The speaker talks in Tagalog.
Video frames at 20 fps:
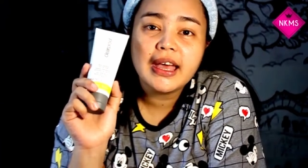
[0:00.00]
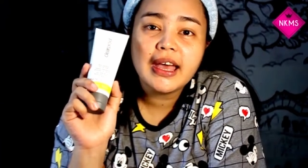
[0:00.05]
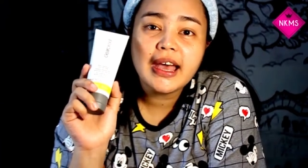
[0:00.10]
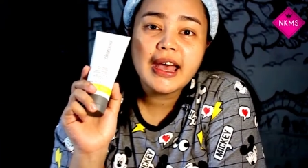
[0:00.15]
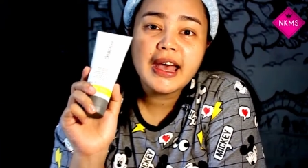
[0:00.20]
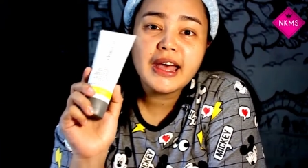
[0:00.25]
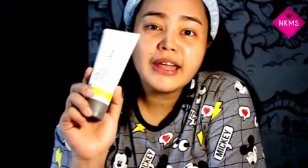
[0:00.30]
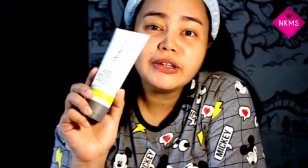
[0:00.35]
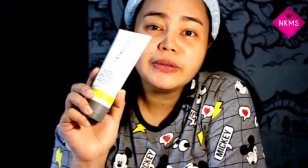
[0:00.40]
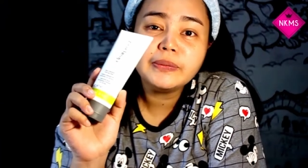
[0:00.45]

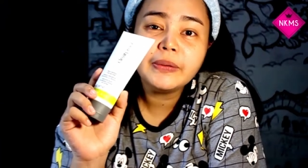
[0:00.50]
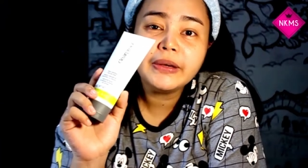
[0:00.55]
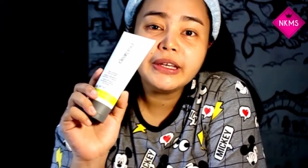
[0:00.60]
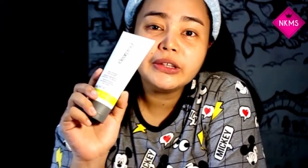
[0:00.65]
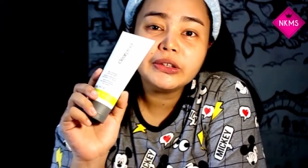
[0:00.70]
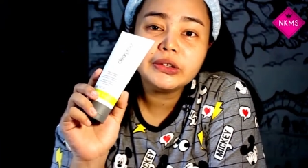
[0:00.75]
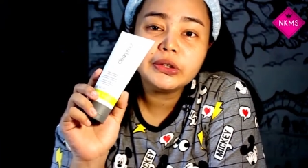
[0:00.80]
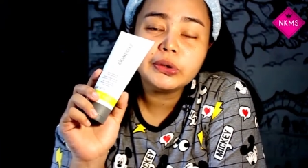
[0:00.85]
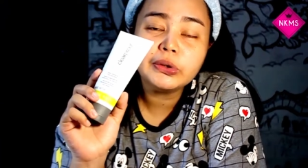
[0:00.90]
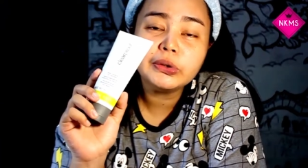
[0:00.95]
Ano ba
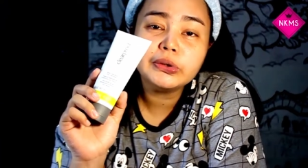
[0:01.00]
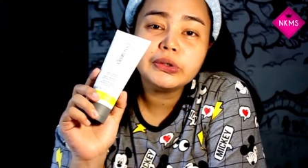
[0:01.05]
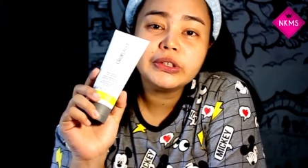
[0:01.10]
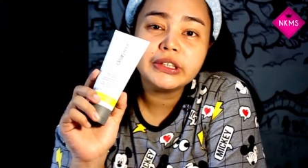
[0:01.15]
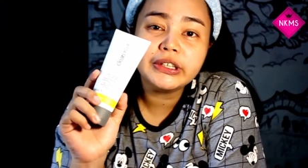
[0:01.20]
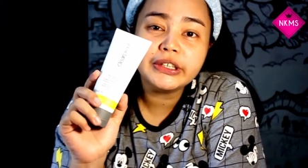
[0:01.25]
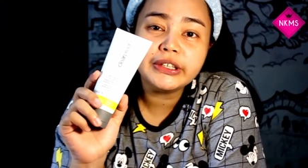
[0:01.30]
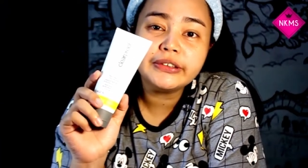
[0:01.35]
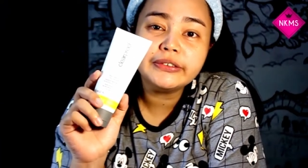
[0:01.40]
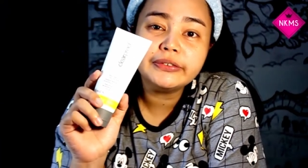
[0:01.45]
itong
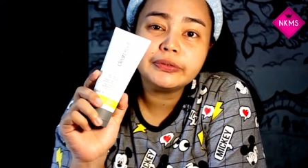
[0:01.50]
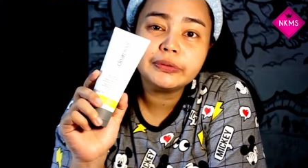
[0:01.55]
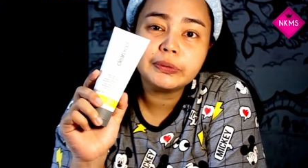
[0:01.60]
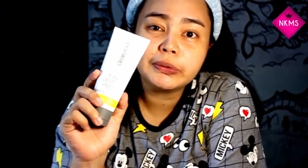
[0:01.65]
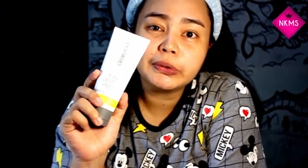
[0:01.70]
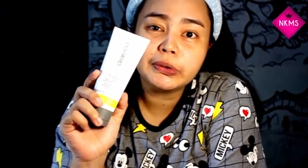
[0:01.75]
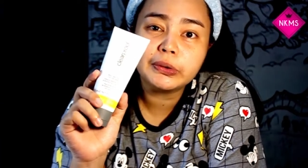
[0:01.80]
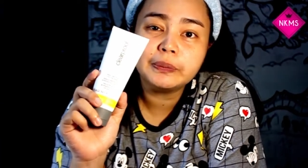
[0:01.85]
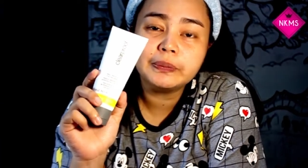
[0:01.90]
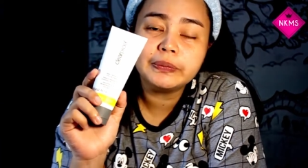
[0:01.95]
Clear
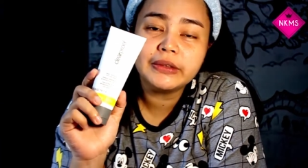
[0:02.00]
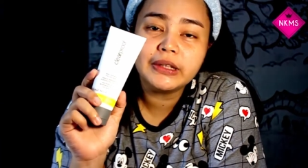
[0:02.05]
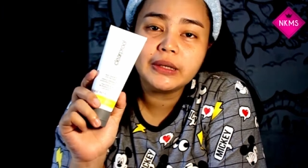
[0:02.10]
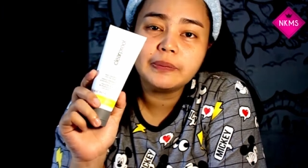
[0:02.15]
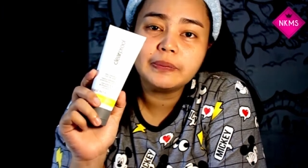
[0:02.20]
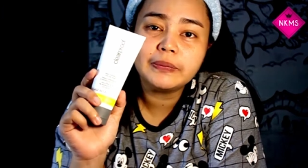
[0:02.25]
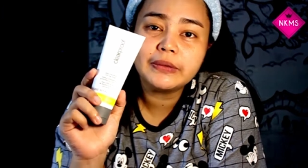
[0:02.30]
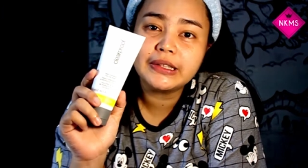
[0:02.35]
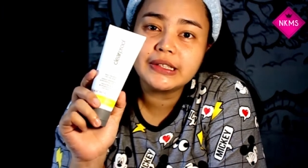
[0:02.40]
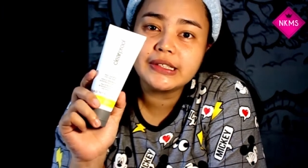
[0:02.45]
Proof
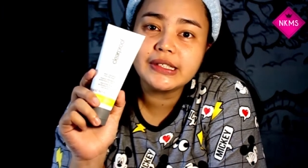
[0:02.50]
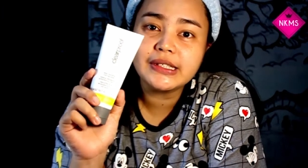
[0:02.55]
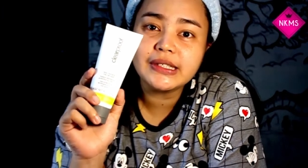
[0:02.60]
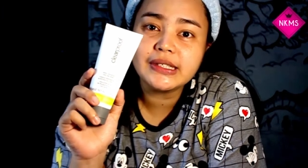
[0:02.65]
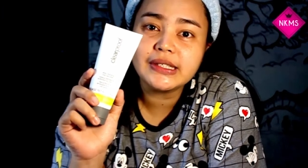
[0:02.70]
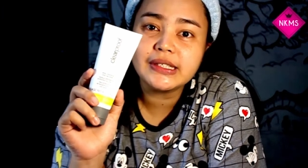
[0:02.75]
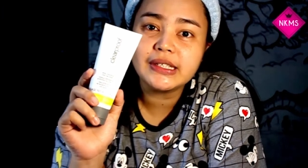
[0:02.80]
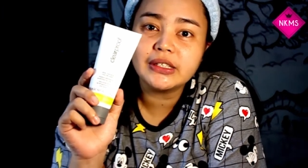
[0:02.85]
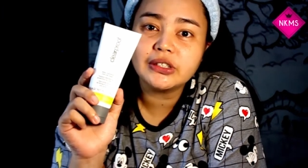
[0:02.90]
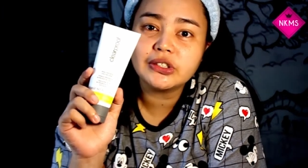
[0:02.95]
Deep
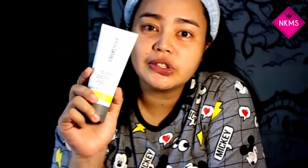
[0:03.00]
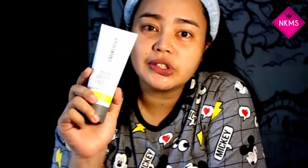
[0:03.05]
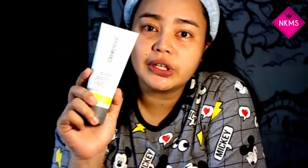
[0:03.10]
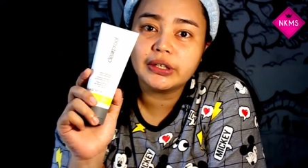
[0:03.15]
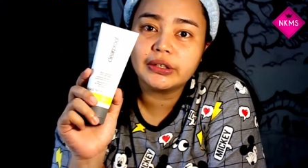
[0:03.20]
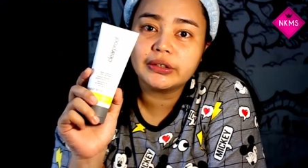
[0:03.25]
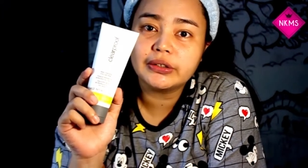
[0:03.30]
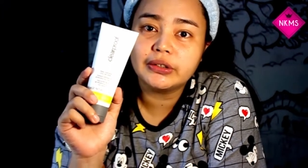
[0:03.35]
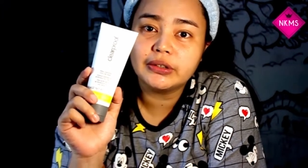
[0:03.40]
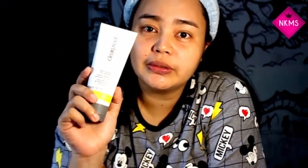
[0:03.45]
Cleansing
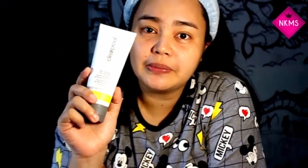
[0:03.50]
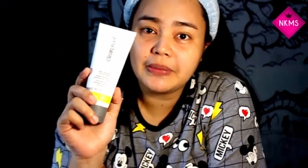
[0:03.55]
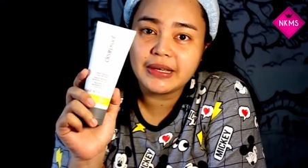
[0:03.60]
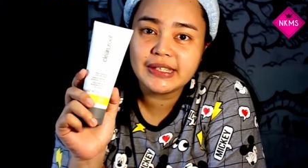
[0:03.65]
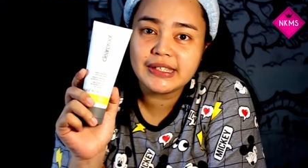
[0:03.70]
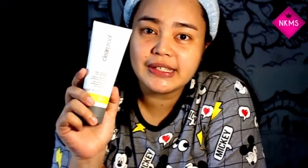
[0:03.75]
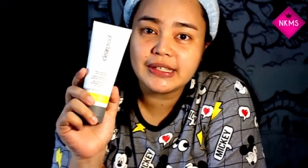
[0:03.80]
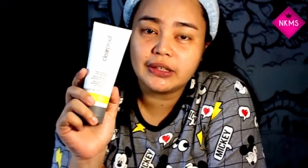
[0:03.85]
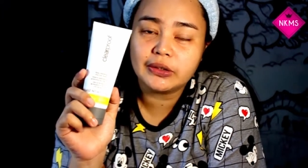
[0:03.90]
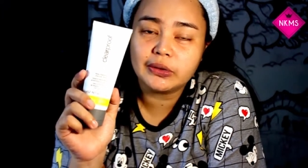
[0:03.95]
Charcoal
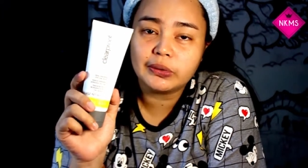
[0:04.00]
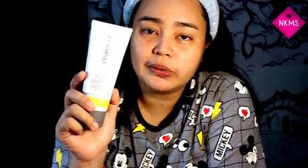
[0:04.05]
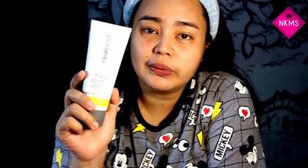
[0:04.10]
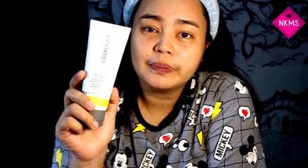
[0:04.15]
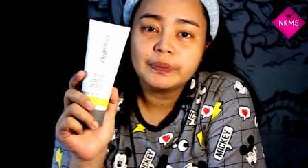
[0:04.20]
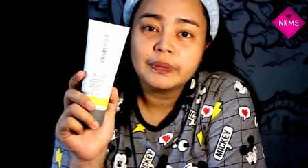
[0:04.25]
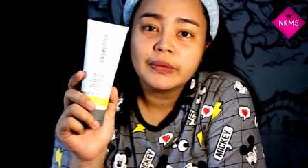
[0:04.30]
Mask na to?